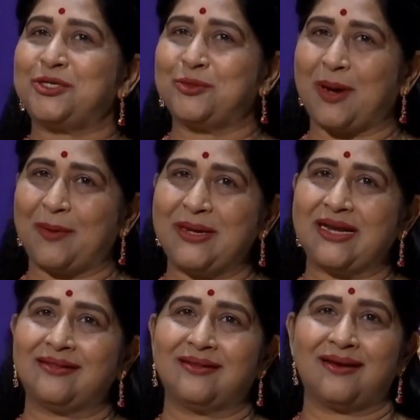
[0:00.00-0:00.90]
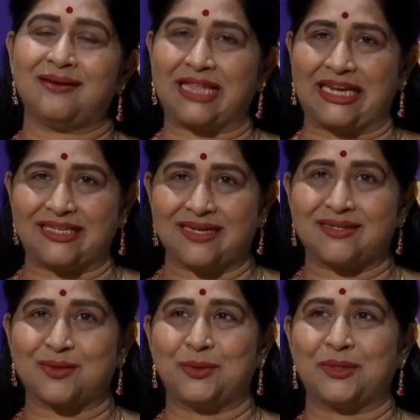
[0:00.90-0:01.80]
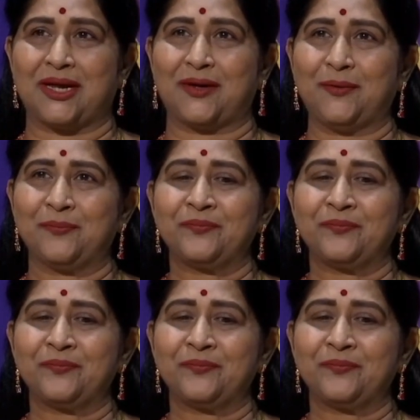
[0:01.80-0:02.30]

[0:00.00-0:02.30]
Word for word: శుభాభినందనలు తెలియజేసుకుంటున్నాను